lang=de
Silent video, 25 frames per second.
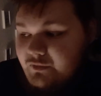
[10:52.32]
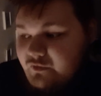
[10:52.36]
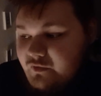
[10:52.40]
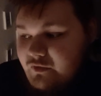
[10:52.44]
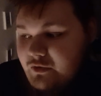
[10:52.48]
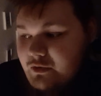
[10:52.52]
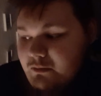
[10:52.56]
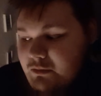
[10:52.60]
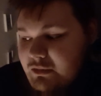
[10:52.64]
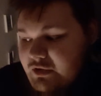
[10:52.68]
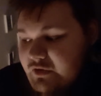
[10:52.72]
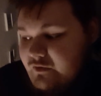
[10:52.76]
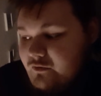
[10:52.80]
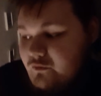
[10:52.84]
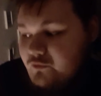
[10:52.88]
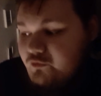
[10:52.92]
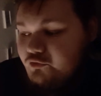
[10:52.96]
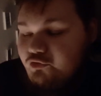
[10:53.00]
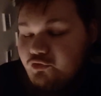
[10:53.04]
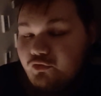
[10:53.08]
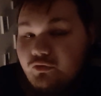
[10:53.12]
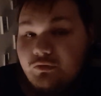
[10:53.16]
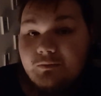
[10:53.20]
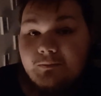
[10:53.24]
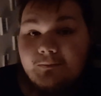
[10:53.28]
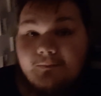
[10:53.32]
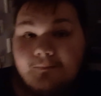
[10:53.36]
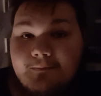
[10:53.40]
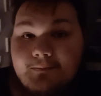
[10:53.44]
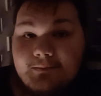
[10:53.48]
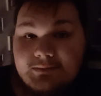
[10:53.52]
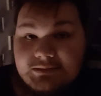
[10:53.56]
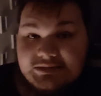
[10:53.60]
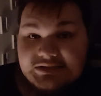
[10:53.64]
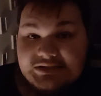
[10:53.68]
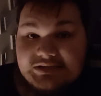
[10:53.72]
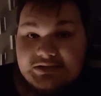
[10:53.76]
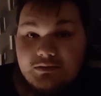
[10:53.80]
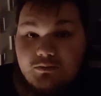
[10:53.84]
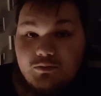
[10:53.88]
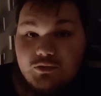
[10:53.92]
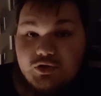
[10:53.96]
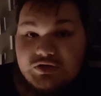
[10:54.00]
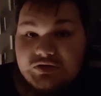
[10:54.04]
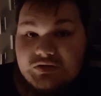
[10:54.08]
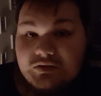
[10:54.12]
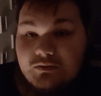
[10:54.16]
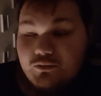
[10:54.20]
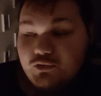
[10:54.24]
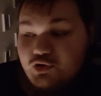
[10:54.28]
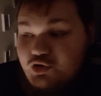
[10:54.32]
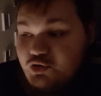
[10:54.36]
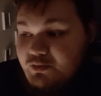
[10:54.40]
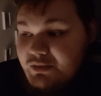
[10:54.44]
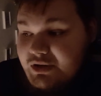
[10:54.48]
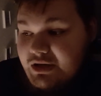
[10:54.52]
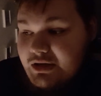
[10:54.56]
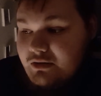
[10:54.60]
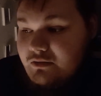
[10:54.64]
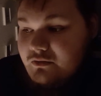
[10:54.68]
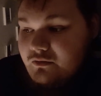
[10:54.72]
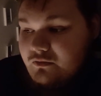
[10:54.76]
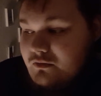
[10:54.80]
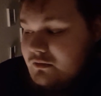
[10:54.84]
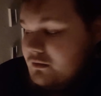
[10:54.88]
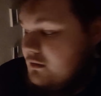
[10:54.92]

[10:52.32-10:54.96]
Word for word: wir haben jetzt auch schon ziemlich, ziemlich spät.